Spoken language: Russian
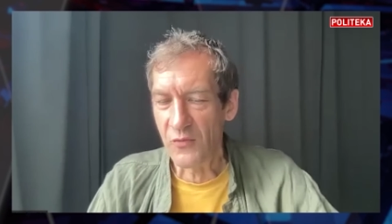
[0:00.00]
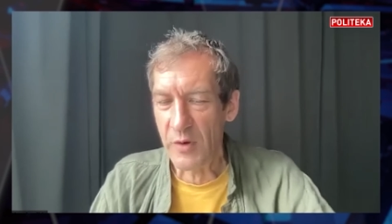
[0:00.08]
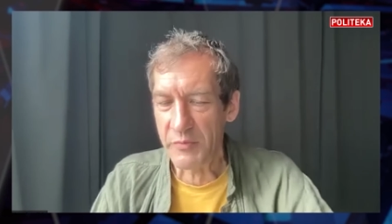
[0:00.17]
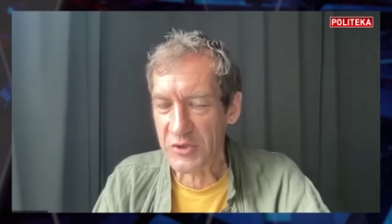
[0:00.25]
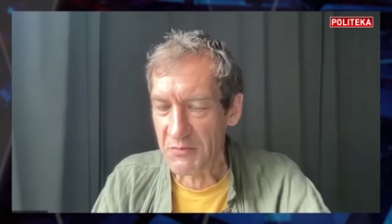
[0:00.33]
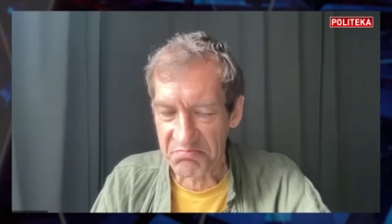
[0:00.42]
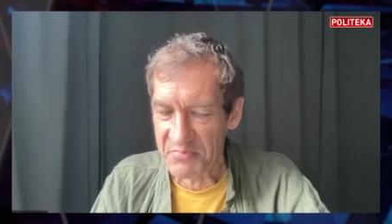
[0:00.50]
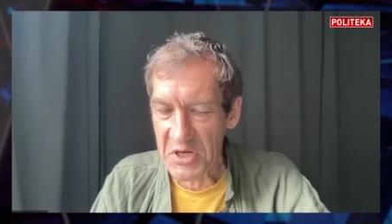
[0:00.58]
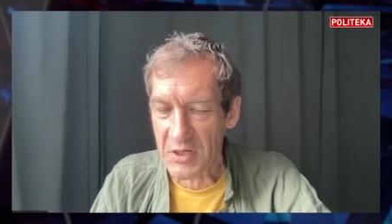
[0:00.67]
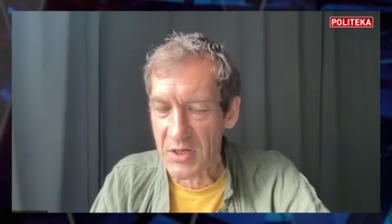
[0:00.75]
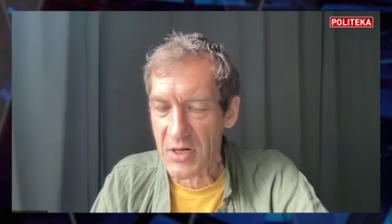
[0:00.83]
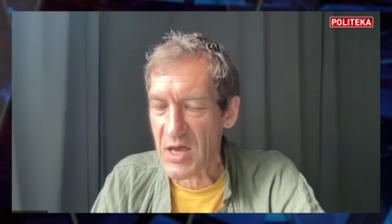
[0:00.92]
ну, в общем,
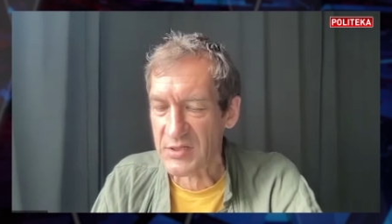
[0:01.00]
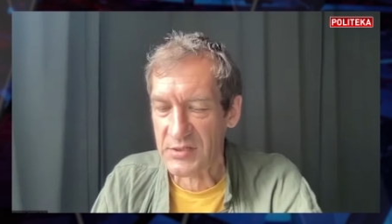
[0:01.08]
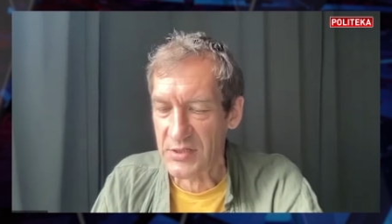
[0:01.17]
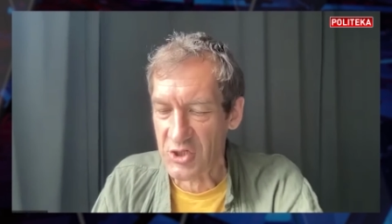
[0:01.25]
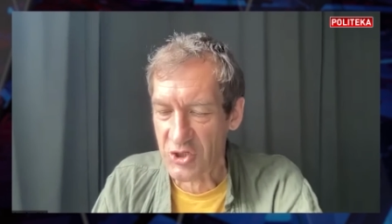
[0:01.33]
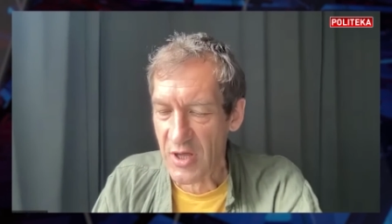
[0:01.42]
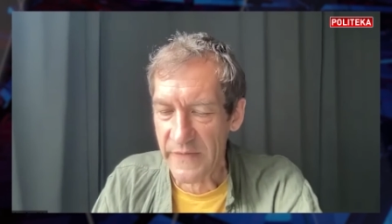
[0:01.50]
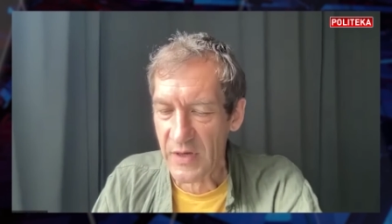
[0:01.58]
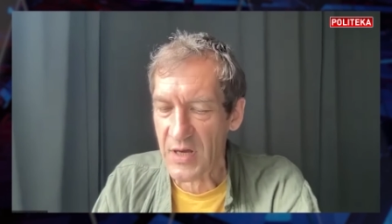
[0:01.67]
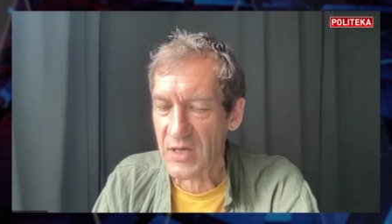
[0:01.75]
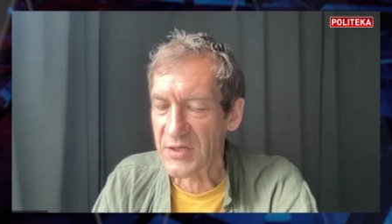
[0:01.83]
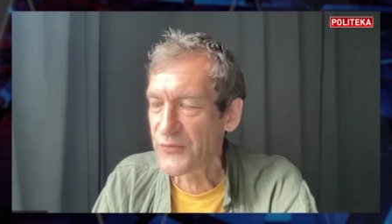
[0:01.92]
прекрасно
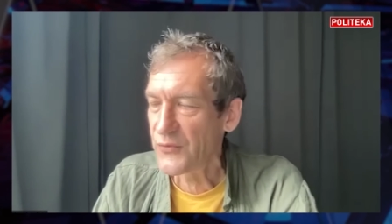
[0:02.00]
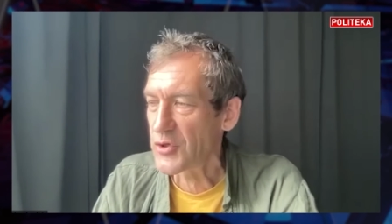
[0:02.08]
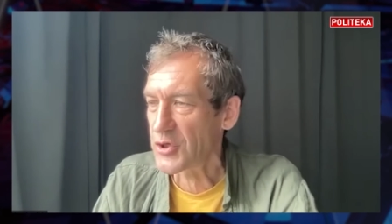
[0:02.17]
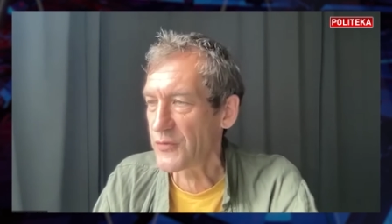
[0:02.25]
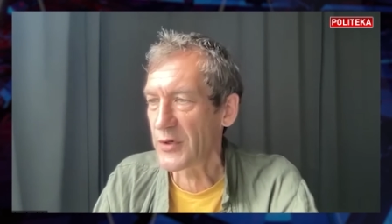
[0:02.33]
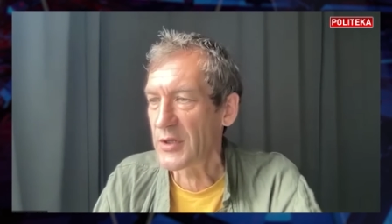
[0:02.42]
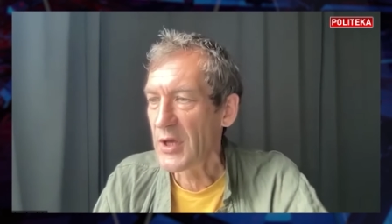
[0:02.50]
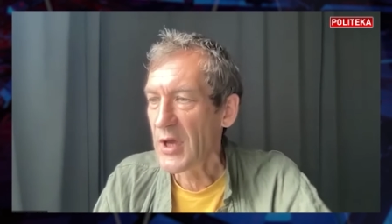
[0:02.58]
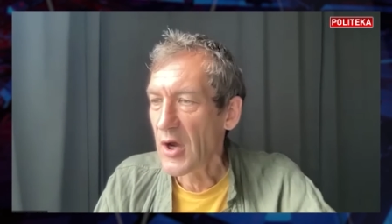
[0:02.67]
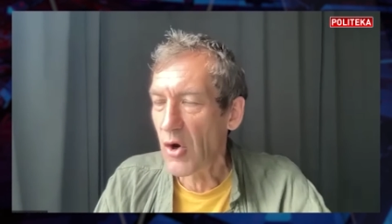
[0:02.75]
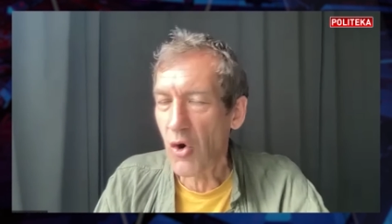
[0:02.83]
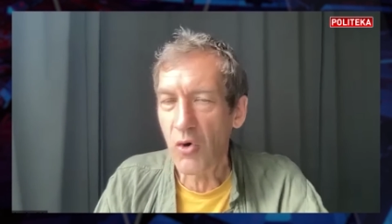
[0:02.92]
человек озвучивает
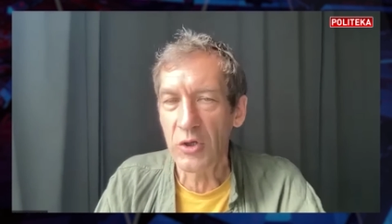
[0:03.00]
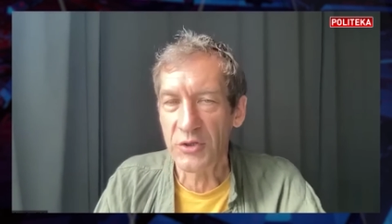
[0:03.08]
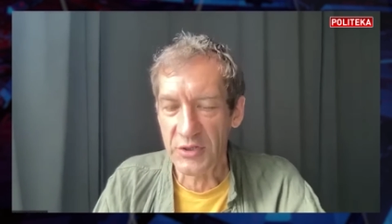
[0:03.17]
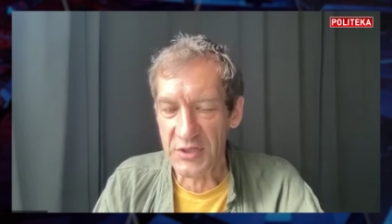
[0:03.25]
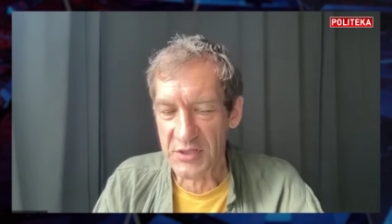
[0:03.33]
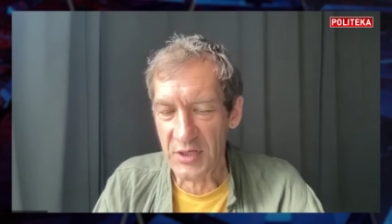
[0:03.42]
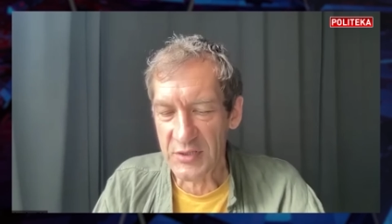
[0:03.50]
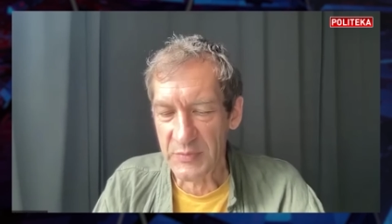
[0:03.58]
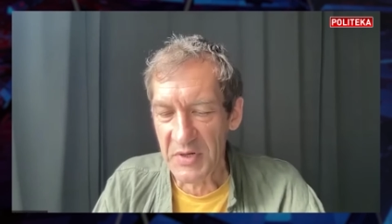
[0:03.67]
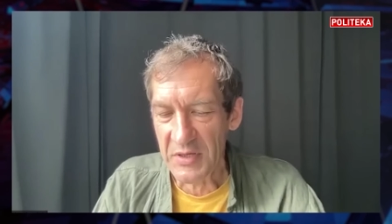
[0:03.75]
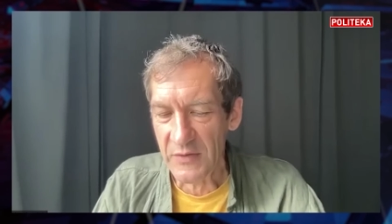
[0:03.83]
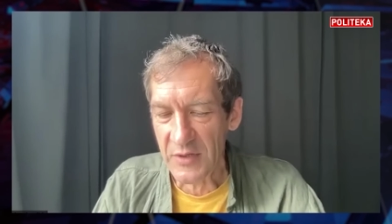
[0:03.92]
ход, так
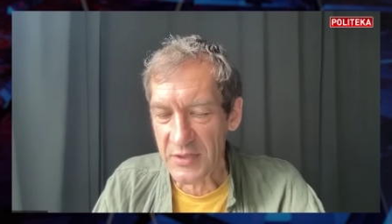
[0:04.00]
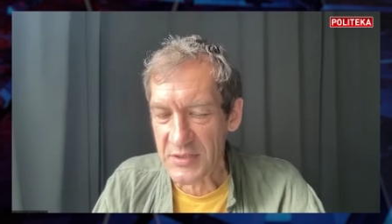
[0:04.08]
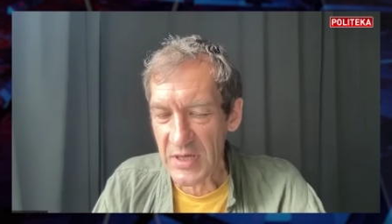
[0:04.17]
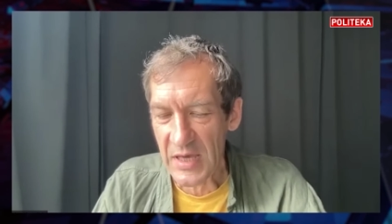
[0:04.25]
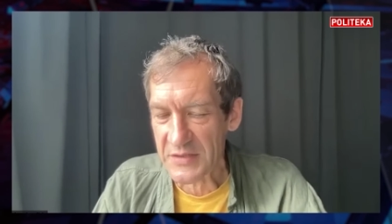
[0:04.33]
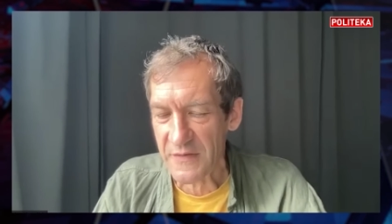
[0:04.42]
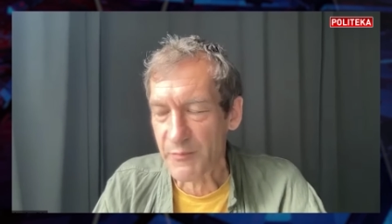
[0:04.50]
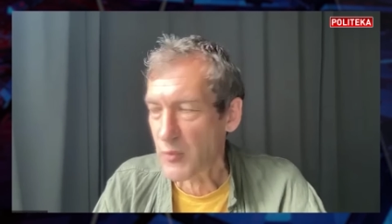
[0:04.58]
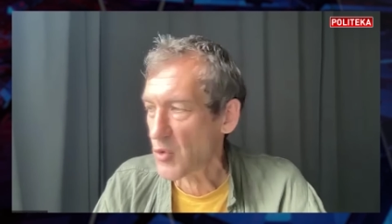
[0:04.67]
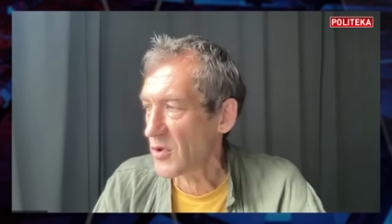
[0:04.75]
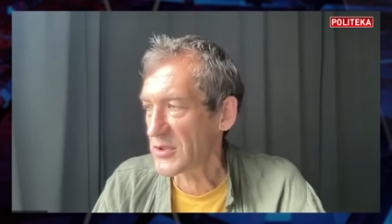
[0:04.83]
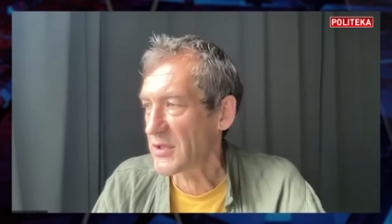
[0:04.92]
сказать, боевых действий
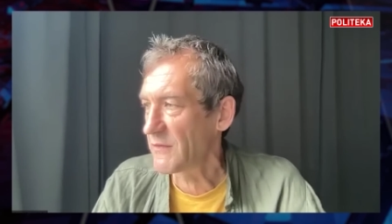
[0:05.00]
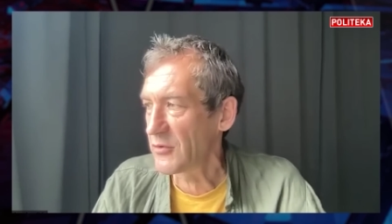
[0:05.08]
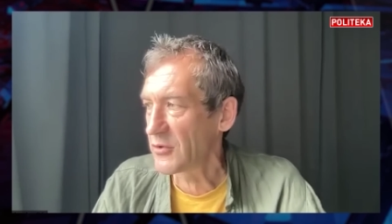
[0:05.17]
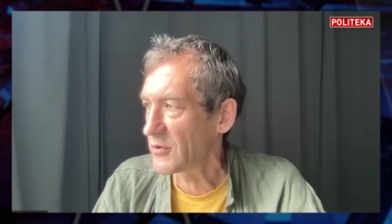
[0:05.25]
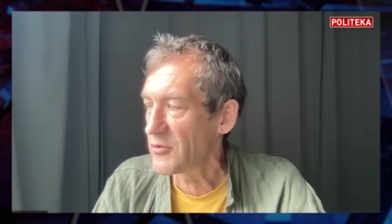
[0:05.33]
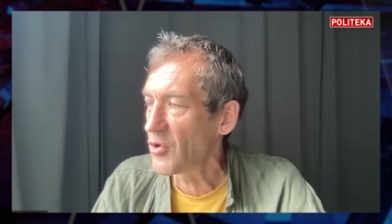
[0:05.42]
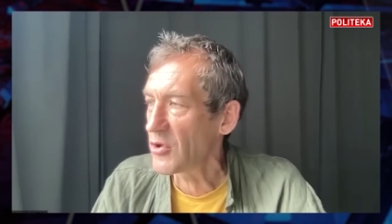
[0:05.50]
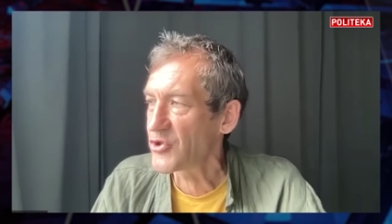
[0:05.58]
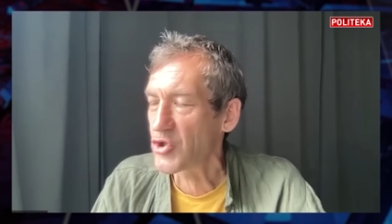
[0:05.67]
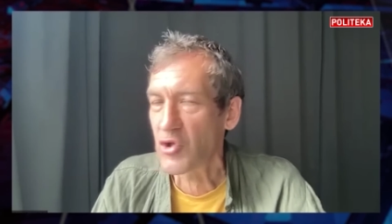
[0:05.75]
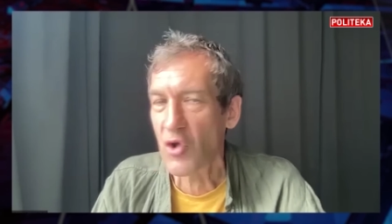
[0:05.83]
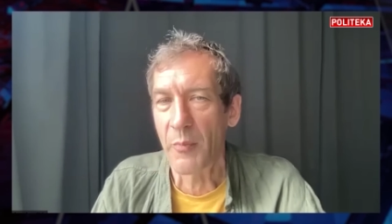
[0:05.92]
просто вот
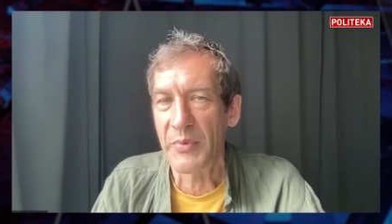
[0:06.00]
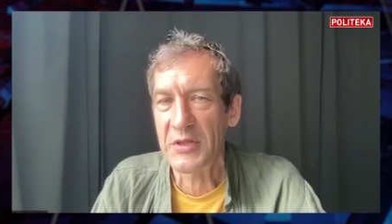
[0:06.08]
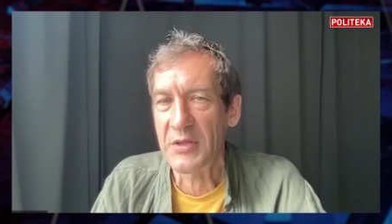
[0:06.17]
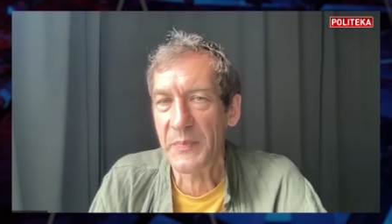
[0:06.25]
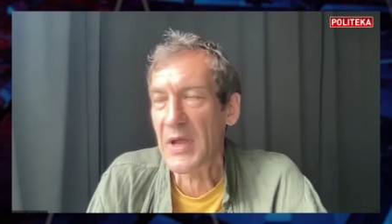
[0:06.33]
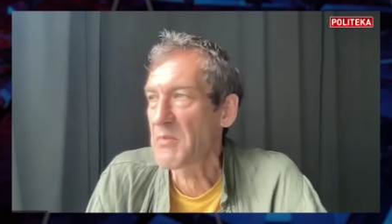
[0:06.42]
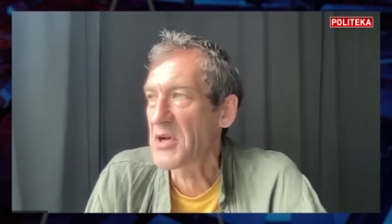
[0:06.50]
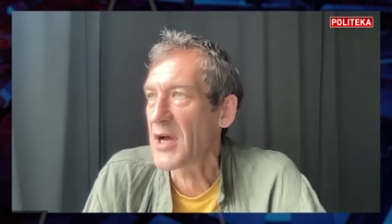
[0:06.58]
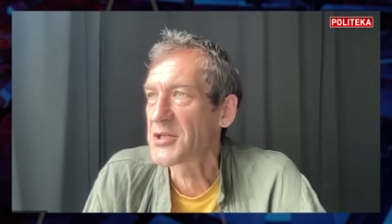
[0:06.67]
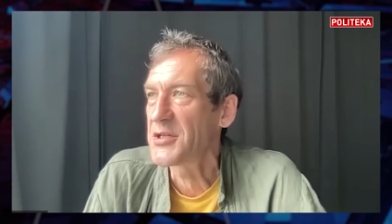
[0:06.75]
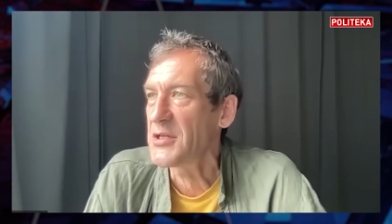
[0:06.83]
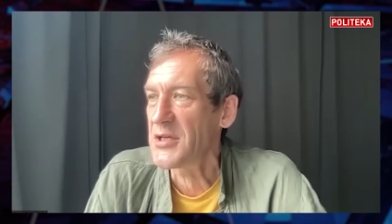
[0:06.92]
нон-стоп, это прям
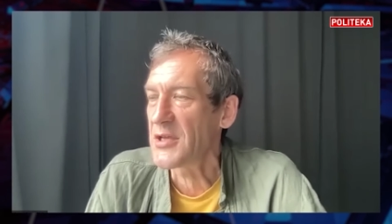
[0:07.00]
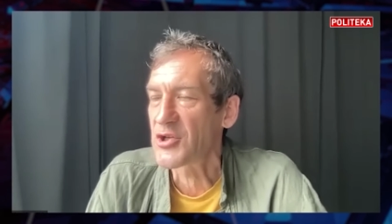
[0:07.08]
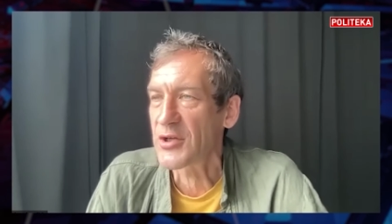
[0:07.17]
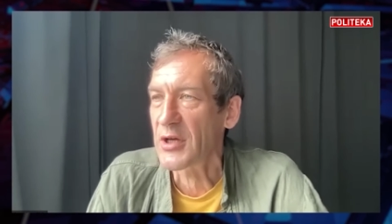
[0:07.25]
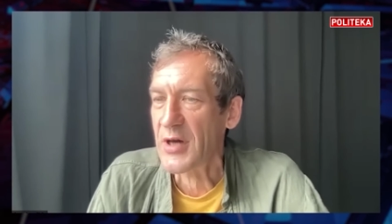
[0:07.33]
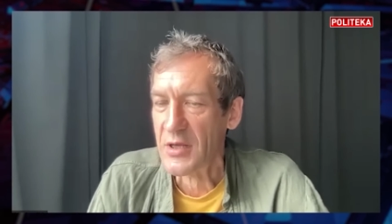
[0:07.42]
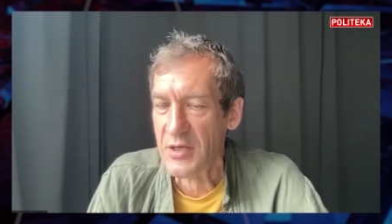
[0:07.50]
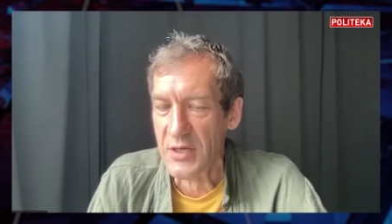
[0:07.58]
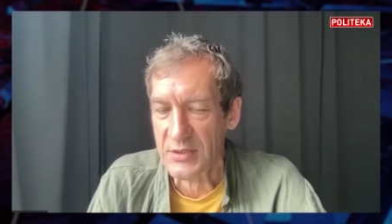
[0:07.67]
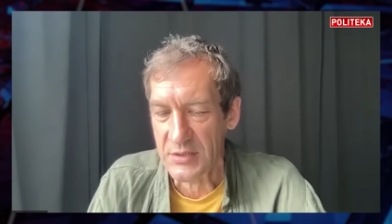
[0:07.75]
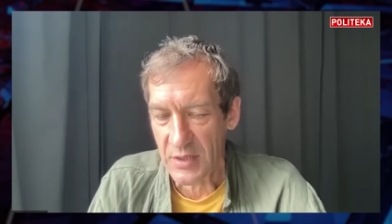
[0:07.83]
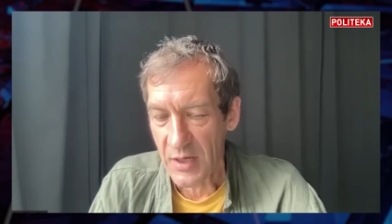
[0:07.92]
каждый день,
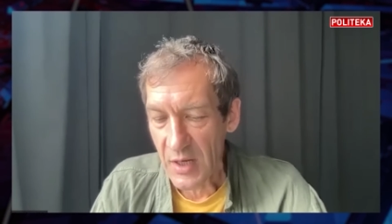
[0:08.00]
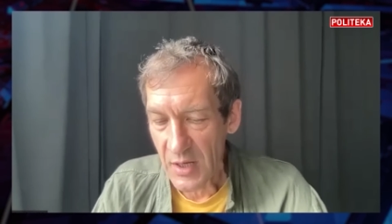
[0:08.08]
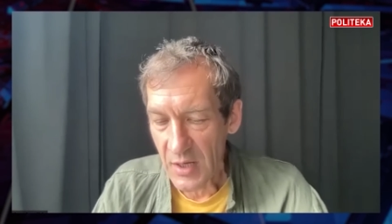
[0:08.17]
человек-оркестр.